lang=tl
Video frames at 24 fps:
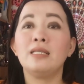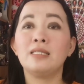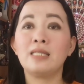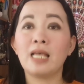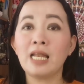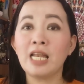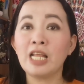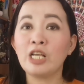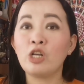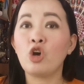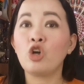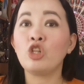
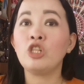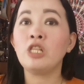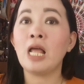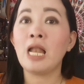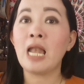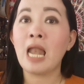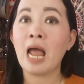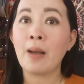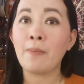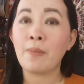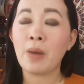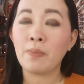Sa likod
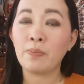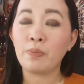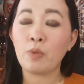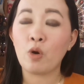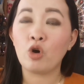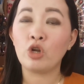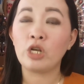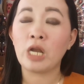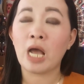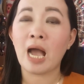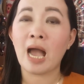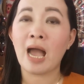na lamang
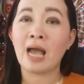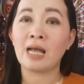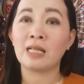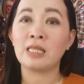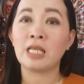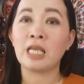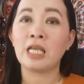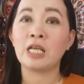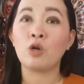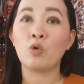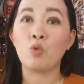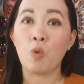po ng
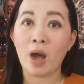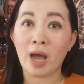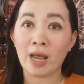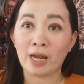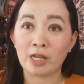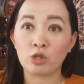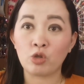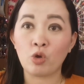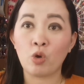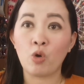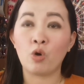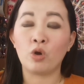ating
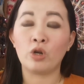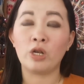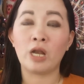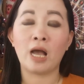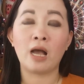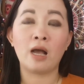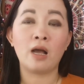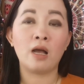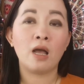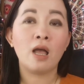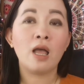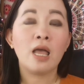kwarto,
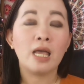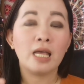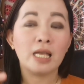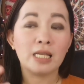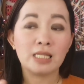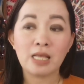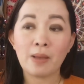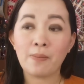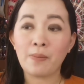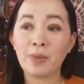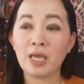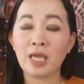ng
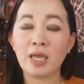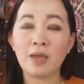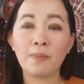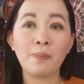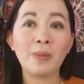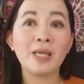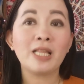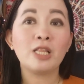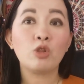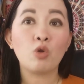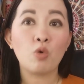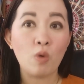sa may
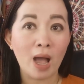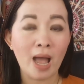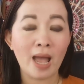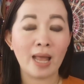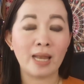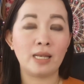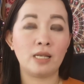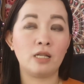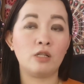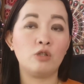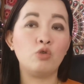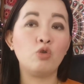
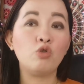pintuan.